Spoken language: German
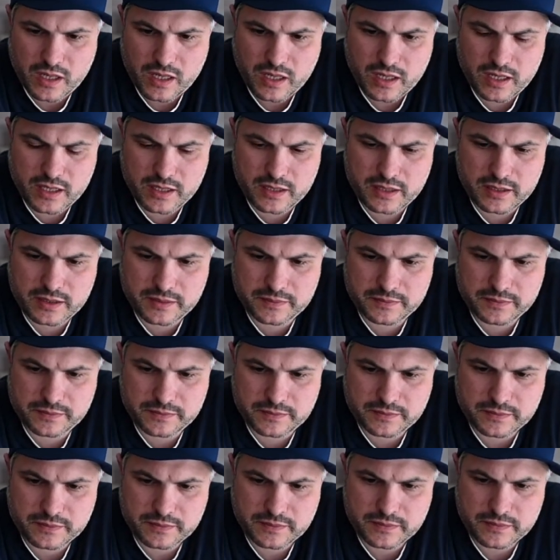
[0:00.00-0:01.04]

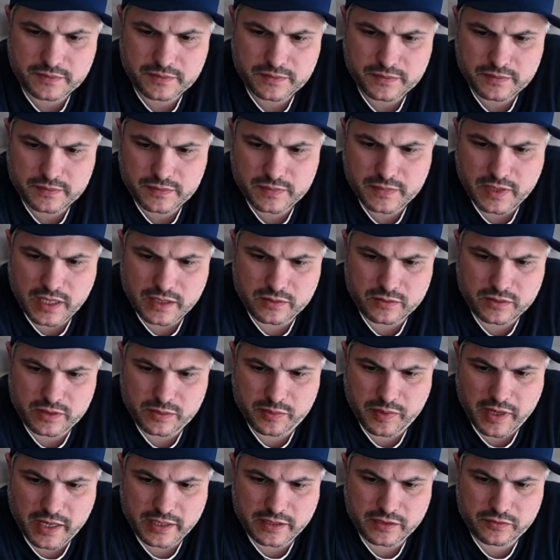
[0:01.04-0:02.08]
ähm, also die
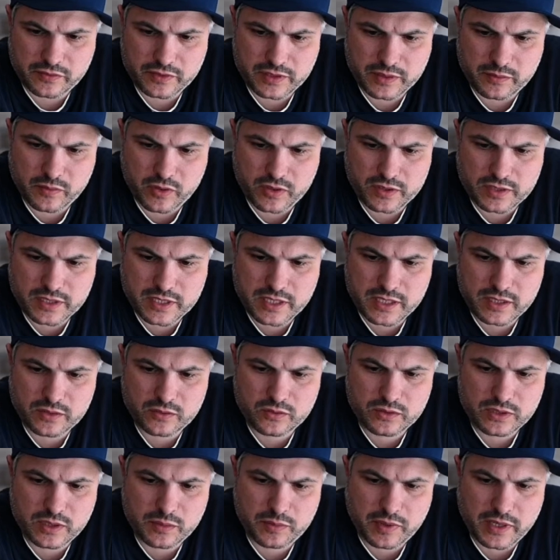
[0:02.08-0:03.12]
Breite von dem Holz hier
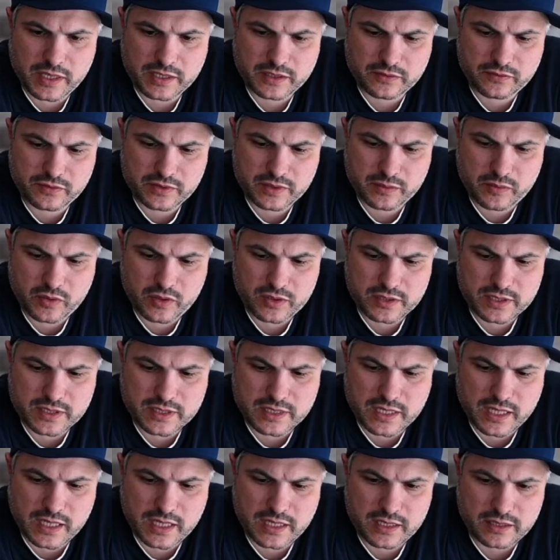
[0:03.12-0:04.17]
und die Breite von dem Holz
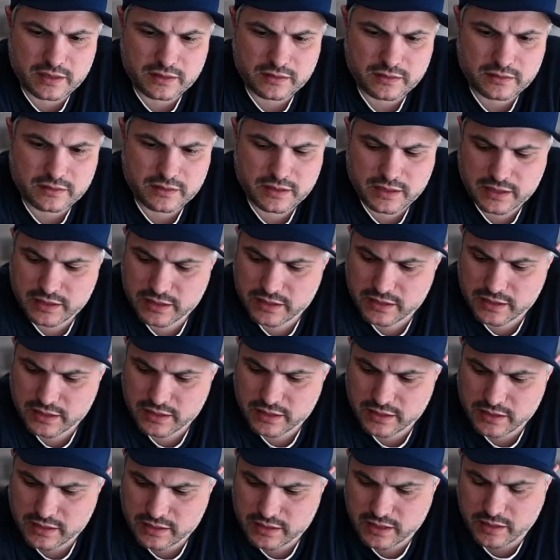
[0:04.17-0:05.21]
da, innen
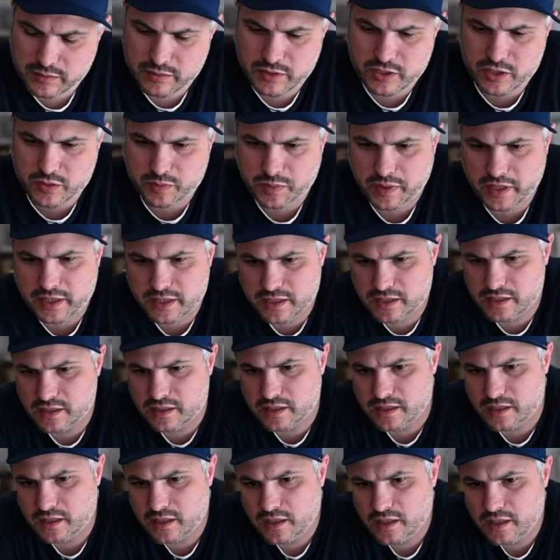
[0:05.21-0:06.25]
drin.
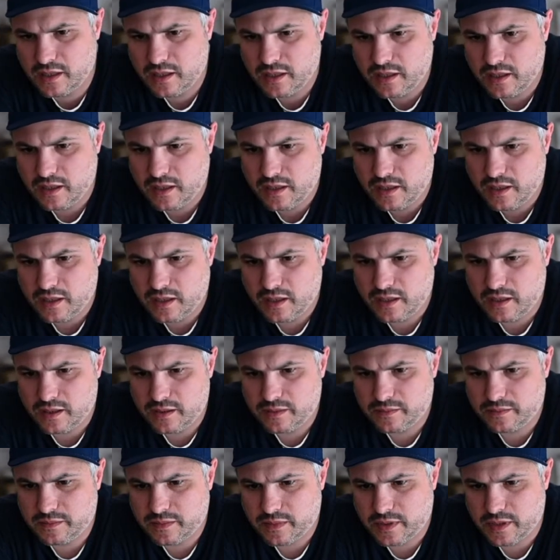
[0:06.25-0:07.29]
Dementsprechend
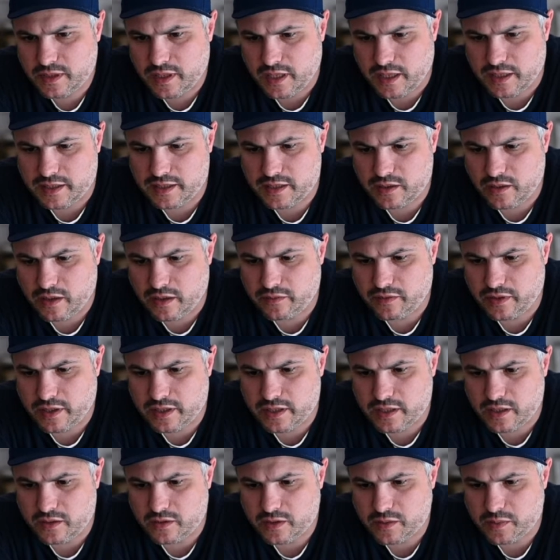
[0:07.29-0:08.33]
ähm, kann ich es auch einfach
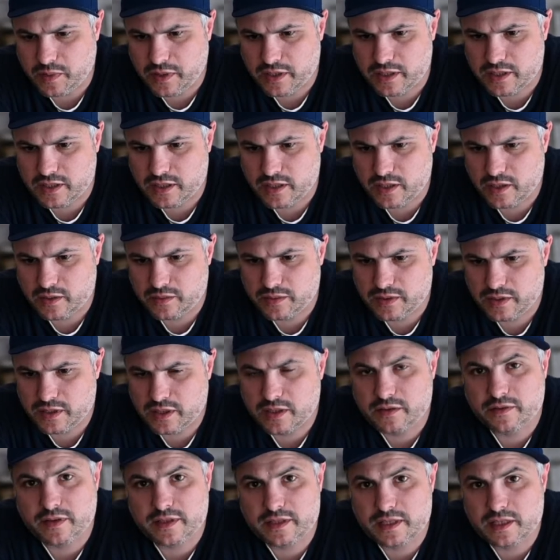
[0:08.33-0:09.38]
echt rausbrechen, glaube ich.
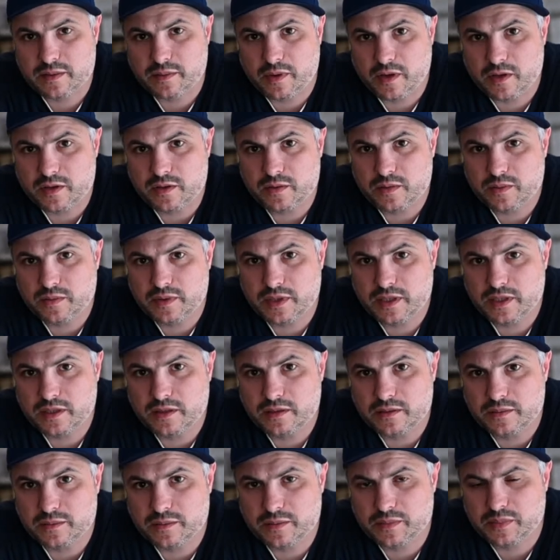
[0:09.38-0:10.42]
Ich werde es jetzt mal ausprobieren.
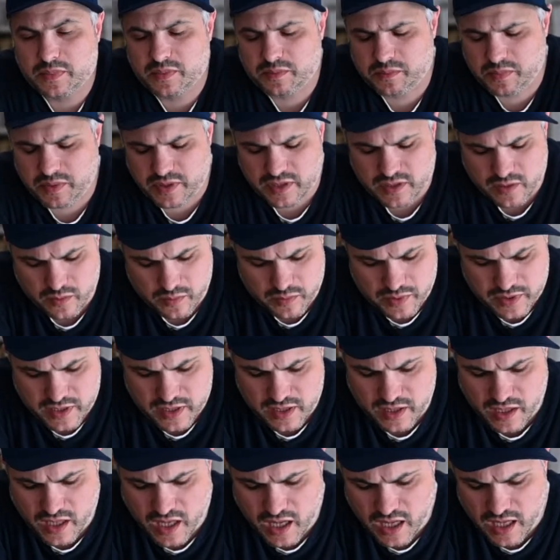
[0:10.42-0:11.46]
Bin so ein
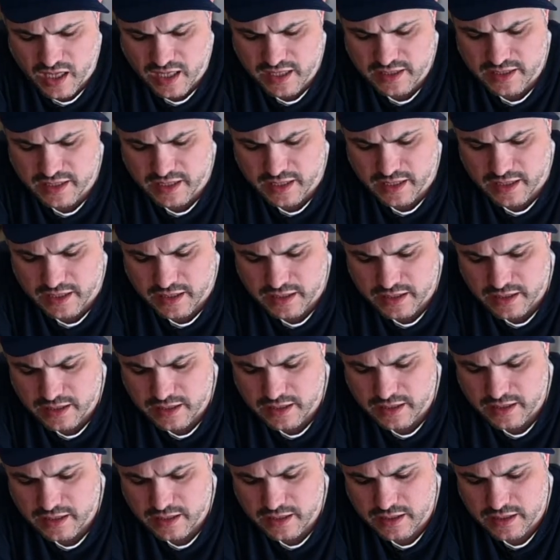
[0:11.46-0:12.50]
bisschen, alter,
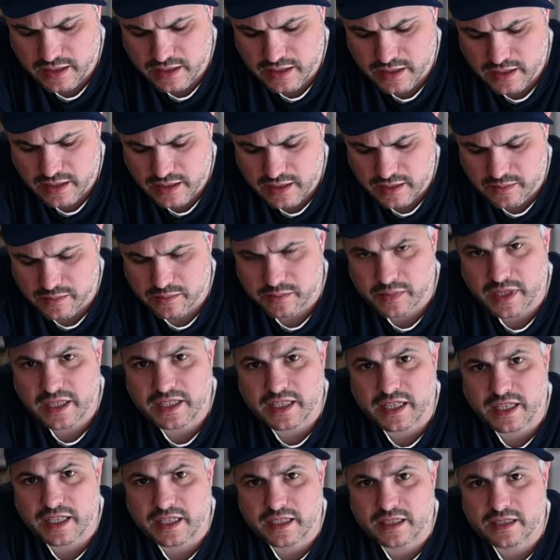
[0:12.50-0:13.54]
Mann
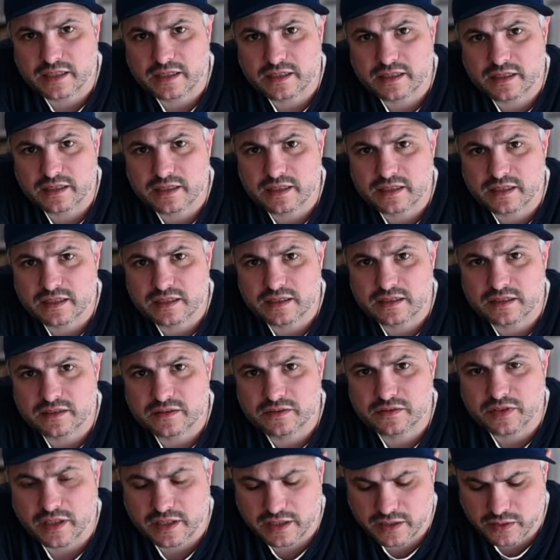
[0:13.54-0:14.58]
ey,
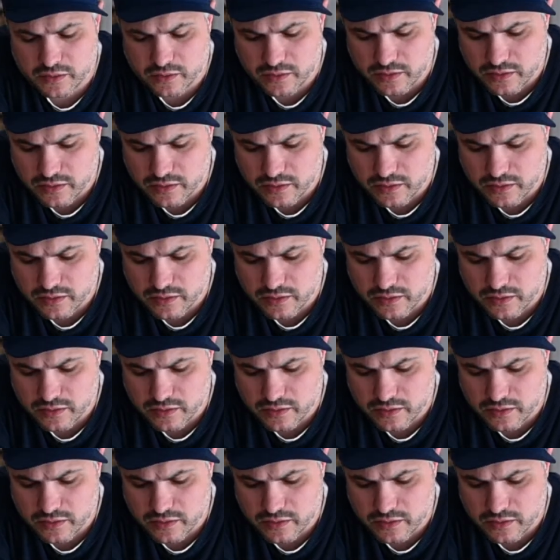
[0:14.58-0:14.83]
fuck you.